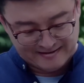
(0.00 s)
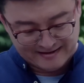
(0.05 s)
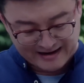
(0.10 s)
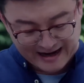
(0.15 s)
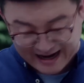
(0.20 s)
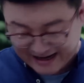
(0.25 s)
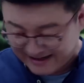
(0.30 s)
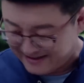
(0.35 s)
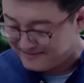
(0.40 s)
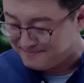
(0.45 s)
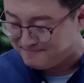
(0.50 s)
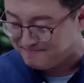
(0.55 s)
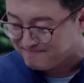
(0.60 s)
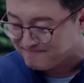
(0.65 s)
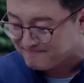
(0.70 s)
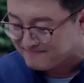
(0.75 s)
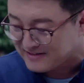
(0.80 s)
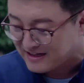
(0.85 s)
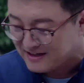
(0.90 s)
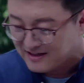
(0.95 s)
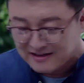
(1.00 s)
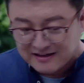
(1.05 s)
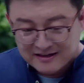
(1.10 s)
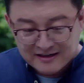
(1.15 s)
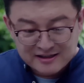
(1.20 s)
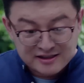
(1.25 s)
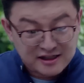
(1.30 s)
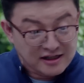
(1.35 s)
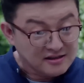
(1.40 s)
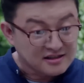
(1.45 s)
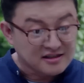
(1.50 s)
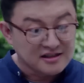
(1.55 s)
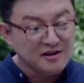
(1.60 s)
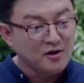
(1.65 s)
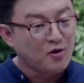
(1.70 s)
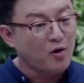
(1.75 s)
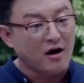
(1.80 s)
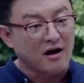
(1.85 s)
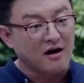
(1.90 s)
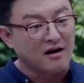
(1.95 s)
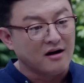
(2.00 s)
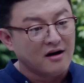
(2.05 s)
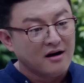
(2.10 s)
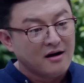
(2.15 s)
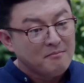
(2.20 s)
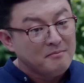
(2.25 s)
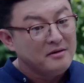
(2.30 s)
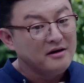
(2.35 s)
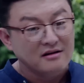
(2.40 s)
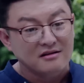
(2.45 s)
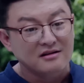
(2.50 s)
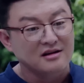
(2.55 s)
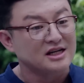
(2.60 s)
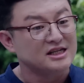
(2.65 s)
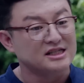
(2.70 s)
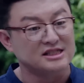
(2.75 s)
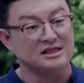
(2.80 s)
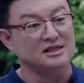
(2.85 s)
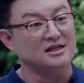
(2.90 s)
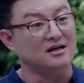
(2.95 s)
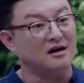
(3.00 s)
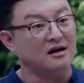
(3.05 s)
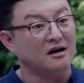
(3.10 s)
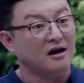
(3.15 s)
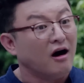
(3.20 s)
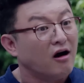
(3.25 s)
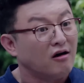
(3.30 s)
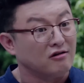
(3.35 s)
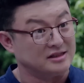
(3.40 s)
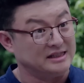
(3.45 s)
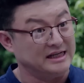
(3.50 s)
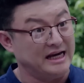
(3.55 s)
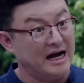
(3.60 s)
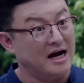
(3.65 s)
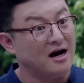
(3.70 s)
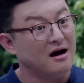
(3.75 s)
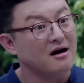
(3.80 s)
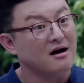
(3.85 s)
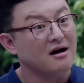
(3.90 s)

嗨，真是一块明得失的好剑啊！